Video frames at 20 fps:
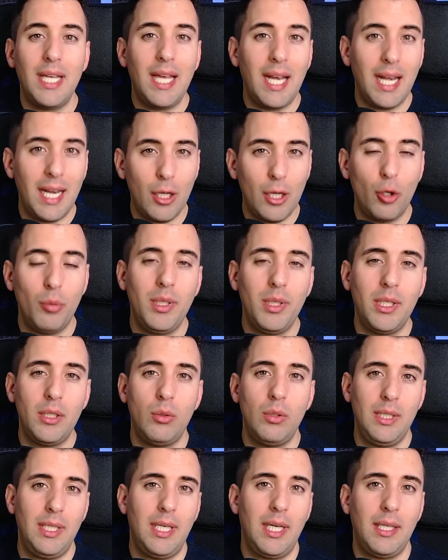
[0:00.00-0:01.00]

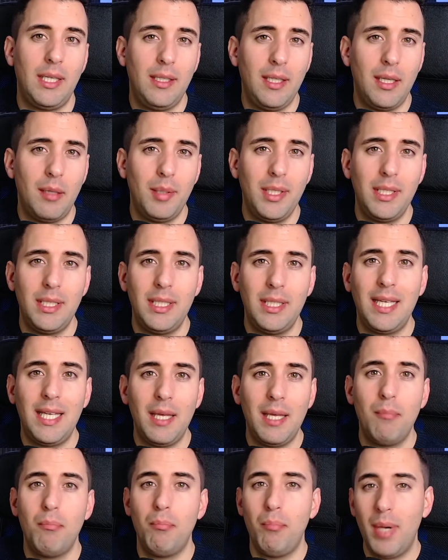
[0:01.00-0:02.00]
recomiendo encarecidamente
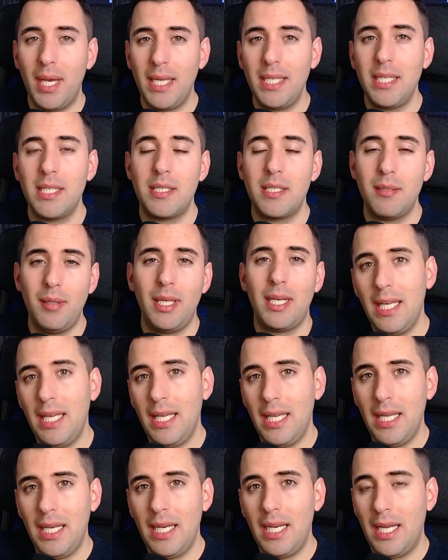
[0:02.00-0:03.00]
que vayas a ver
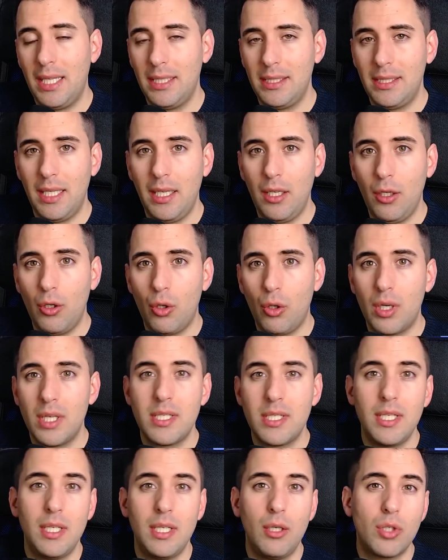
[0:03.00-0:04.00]
el anterior
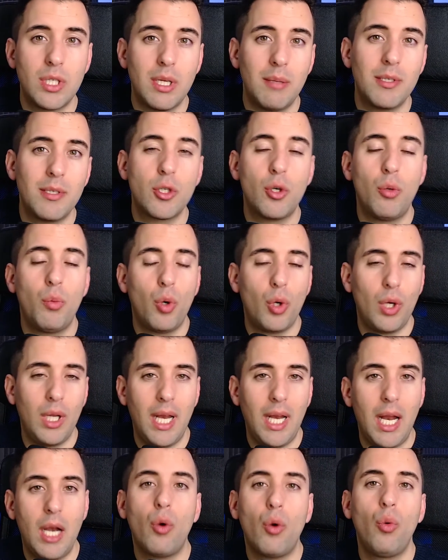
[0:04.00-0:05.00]
si no sabes cómo
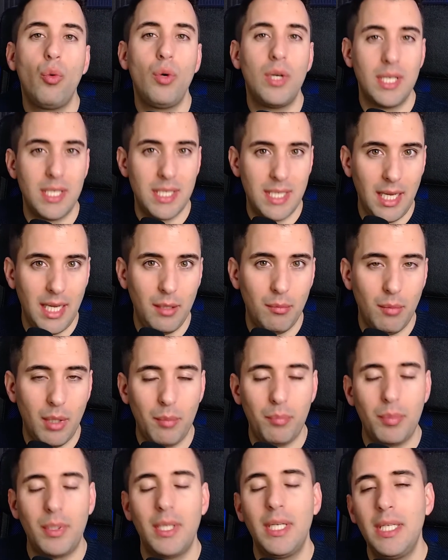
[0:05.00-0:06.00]
crear un
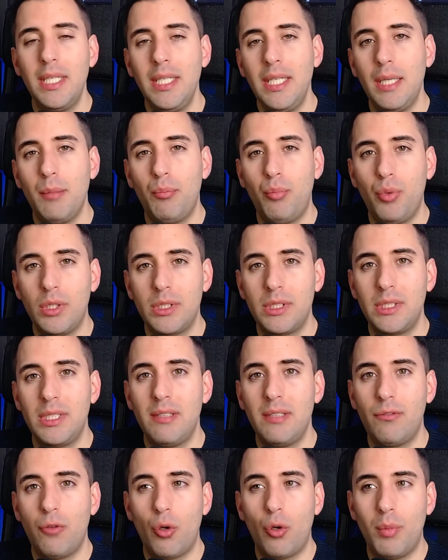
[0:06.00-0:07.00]
sitemap pues
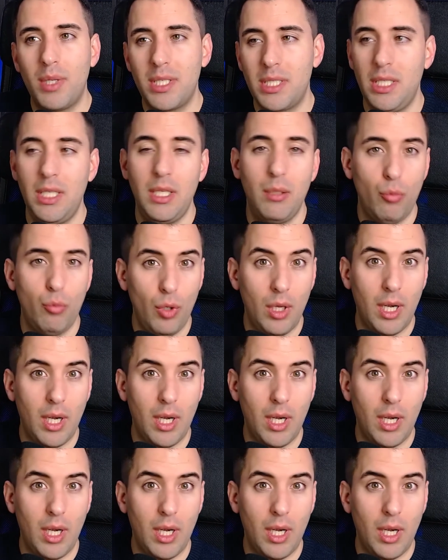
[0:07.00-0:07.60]
de forma así muy